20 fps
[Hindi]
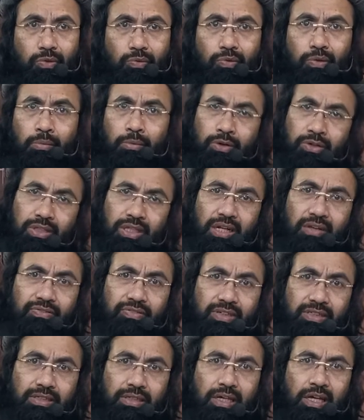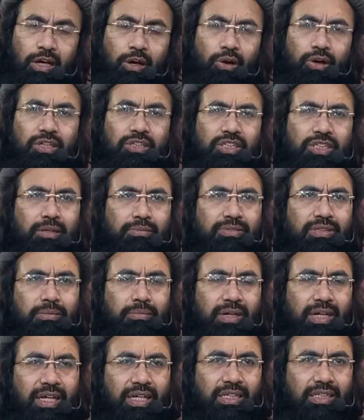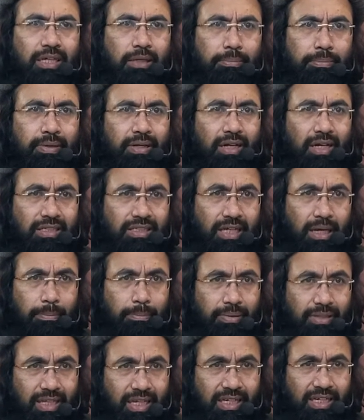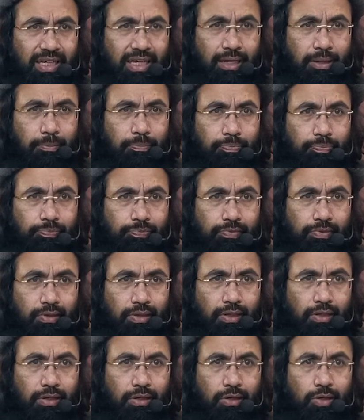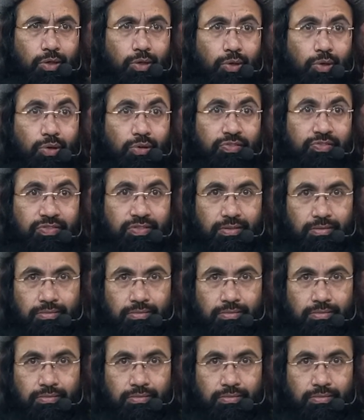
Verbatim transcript: वो मुख्तलिफ़ किस और सबसे बड़ा इनके पर अजाब पता क्या है खौफ